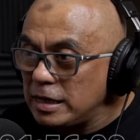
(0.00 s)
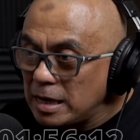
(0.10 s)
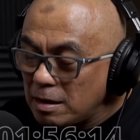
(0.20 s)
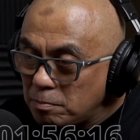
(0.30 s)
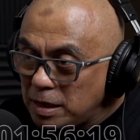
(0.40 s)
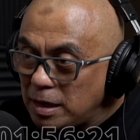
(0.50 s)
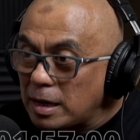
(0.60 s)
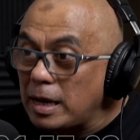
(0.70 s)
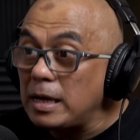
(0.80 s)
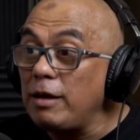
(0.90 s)
di
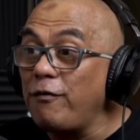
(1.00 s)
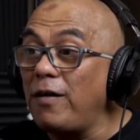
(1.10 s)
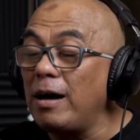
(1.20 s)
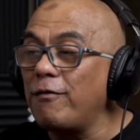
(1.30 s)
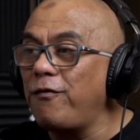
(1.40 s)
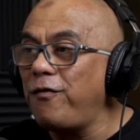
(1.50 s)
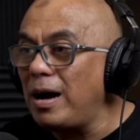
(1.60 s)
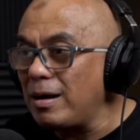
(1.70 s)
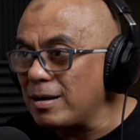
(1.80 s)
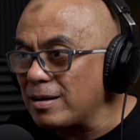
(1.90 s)
Nabire, di Fakfak
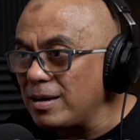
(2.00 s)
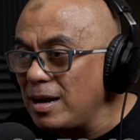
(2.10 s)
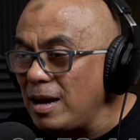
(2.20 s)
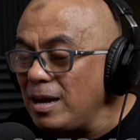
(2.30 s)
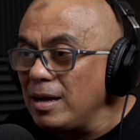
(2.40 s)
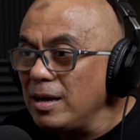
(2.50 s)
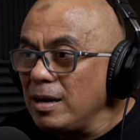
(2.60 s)
fak ya.